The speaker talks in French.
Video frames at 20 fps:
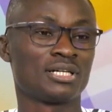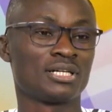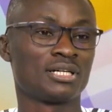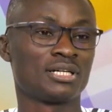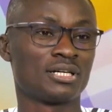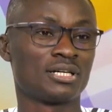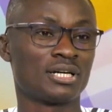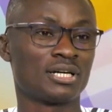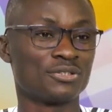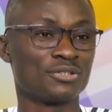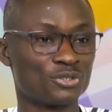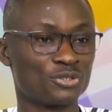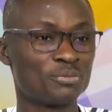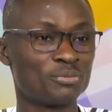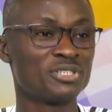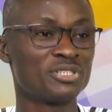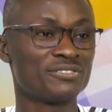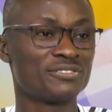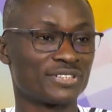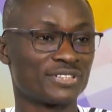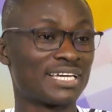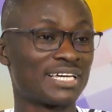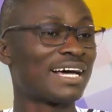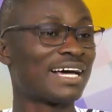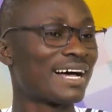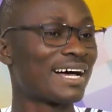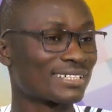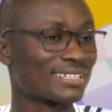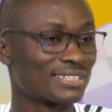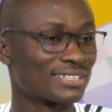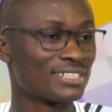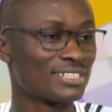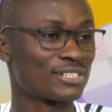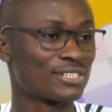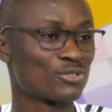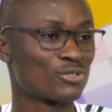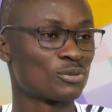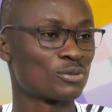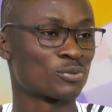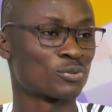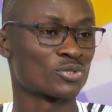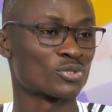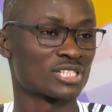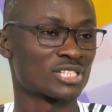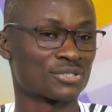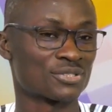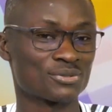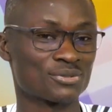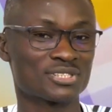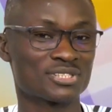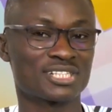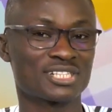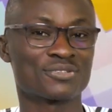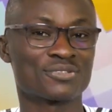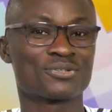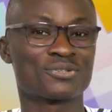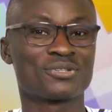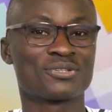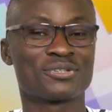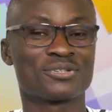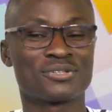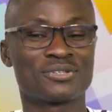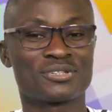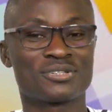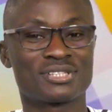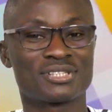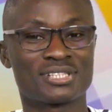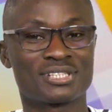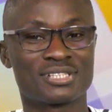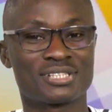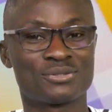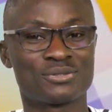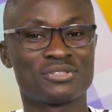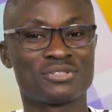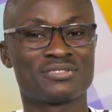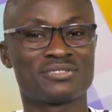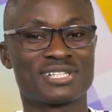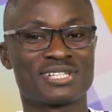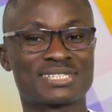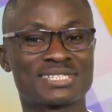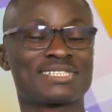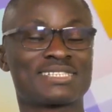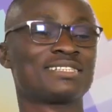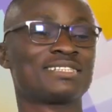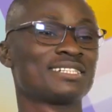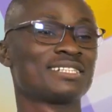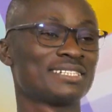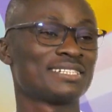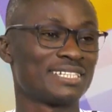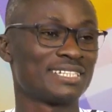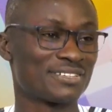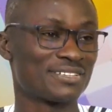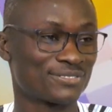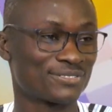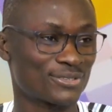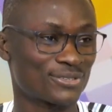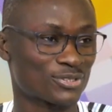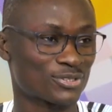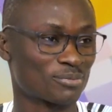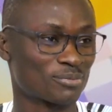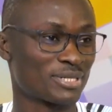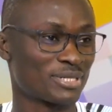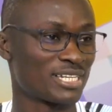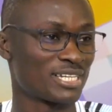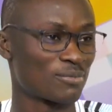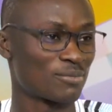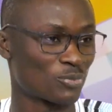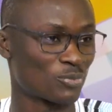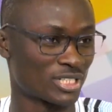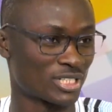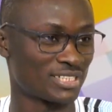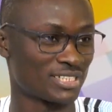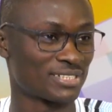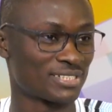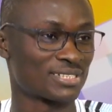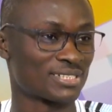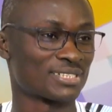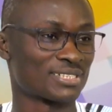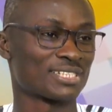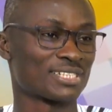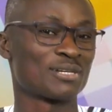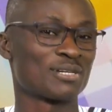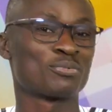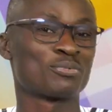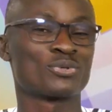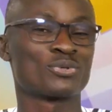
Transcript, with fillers: euh, en 2020 a accéléré le processus sans que euh, l'université n'ait forcément les moyens nécessaires